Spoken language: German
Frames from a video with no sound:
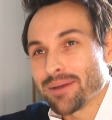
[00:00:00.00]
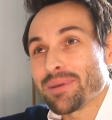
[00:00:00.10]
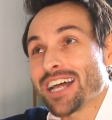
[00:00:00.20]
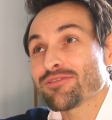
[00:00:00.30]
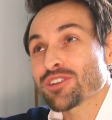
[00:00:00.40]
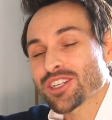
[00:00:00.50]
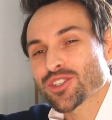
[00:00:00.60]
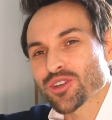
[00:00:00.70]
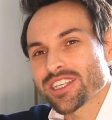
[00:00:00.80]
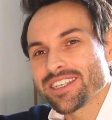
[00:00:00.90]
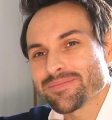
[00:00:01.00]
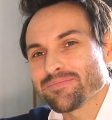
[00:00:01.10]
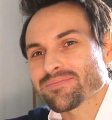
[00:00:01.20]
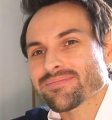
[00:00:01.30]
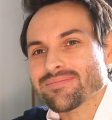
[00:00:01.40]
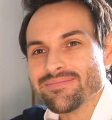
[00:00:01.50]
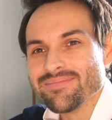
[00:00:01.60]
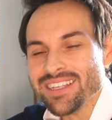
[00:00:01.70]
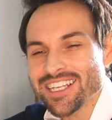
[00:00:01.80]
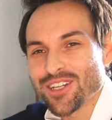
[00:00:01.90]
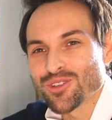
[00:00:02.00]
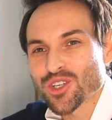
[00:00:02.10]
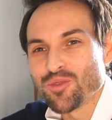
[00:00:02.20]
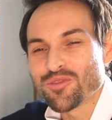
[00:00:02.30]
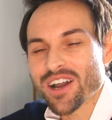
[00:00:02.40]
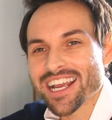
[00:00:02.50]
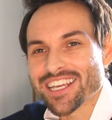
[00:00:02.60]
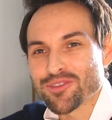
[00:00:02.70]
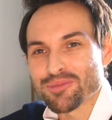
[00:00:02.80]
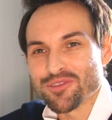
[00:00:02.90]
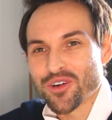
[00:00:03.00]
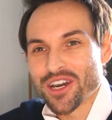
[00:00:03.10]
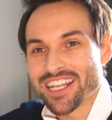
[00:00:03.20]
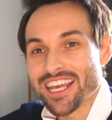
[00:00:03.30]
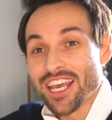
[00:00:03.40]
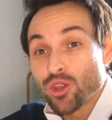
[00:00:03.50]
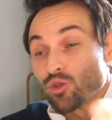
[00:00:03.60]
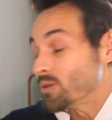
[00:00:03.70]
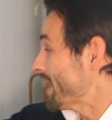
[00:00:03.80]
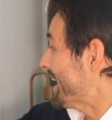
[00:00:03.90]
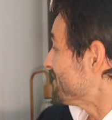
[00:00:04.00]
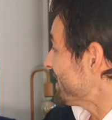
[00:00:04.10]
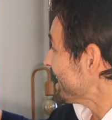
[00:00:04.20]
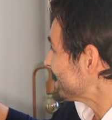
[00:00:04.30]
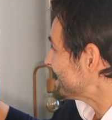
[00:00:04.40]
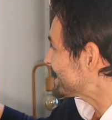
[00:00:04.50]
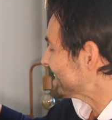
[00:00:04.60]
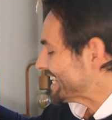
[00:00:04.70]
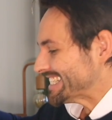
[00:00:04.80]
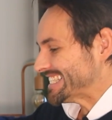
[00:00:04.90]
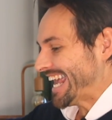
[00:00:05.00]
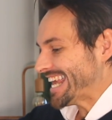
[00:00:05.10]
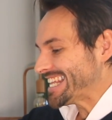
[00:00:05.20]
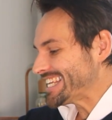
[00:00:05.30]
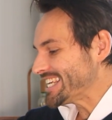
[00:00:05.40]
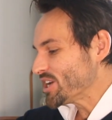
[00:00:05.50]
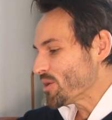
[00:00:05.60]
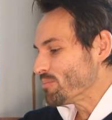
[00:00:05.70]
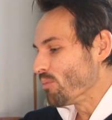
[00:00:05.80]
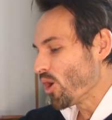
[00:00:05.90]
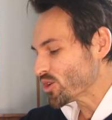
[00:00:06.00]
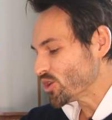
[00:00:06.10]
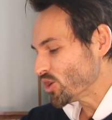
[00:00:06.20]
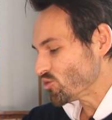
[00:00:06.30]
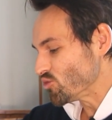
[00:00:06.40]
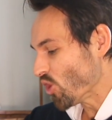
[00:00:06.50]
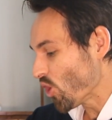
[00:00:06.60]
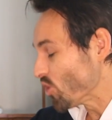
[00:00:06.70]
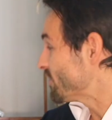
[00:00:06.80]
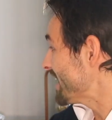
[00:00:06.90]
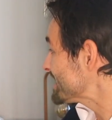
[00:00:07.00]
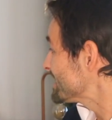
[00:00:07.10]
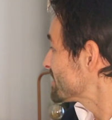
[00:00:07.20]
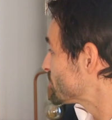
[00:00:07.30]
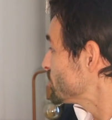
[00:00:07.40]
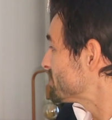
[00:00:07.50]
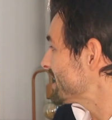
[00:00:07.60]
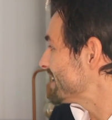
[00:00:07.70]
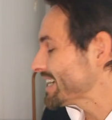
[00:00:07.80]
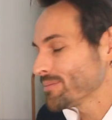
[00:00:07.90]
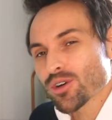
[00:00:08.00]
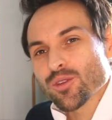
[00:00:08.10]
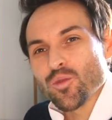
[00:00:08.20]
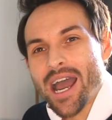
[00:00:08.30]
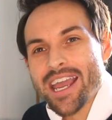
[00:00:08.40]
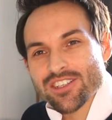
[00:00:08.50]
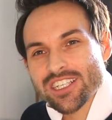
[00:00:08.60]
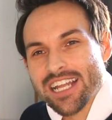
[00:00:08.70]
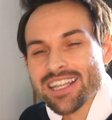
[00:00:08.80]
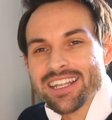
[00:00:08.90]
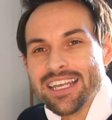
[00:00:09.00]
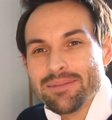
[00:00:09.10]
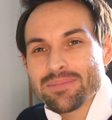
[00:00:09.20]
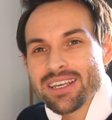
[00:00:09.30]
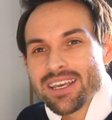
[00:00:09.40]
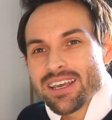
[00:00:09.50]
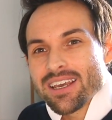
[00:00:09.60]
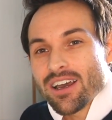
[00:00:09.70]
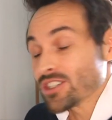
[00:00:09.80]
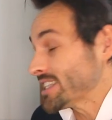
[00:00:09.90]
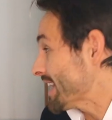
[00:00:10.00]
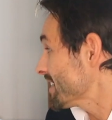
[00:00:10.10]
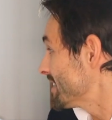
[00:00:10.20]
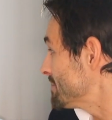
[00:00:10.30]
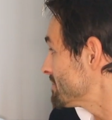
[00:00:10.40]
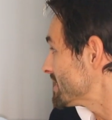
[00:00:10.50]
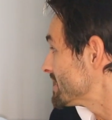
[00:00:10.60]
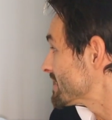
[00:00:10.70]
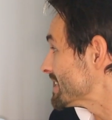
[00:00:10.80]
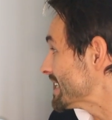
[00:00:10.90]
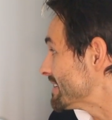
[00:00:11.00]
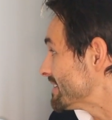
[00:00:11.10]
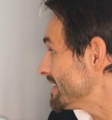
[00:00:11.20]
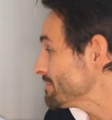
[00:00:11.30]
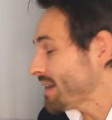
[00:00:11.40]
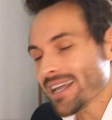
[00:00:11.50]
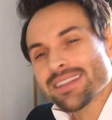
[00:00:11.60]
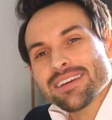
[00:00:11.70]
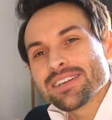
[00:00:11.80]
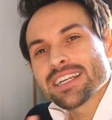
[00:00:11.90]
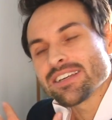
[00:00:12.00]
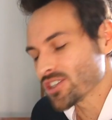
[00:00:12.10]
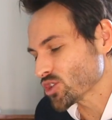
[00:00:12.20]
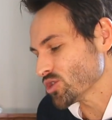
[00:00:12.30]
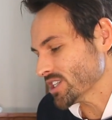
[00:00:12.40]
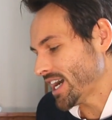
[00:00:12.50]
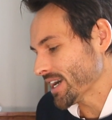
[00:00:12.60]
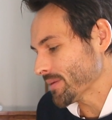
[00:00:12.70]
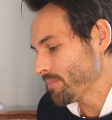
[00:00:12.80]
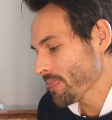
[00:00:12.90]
Ja, beantworte das doch hier in unserer Umfrage. Ich würde mich freuen. Nun, wer ist Sandy Monroe? Wer ist dieser Typ, der hier ein Model Y auseinandernimmt? Auseinandernimmt, ist das legitim? Hat der wirklich was zu sagen?